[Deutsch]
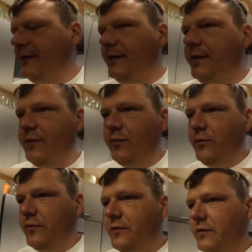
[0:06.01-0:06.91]
Ich
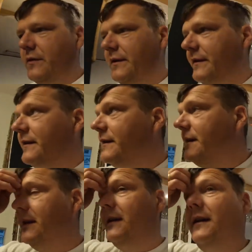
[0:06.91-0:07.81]
grüße euch.
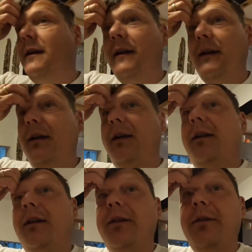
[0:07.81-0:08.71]

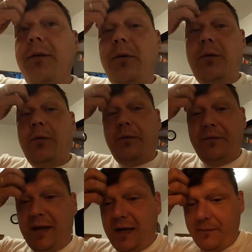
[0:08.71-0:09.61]
So,
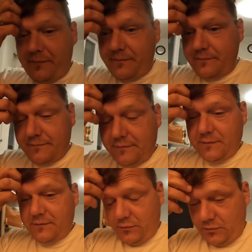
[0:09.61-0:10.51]
wir haben
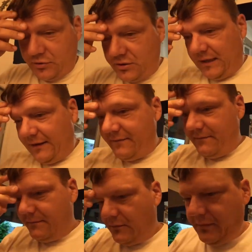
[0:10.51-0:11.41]
gut
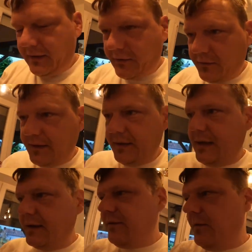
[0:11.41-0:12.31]
geschlafen. Um 6 Uhr war die
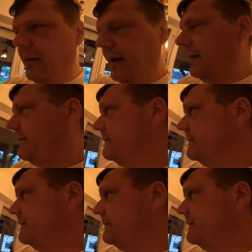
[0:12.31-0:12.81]
Nacht vorbei.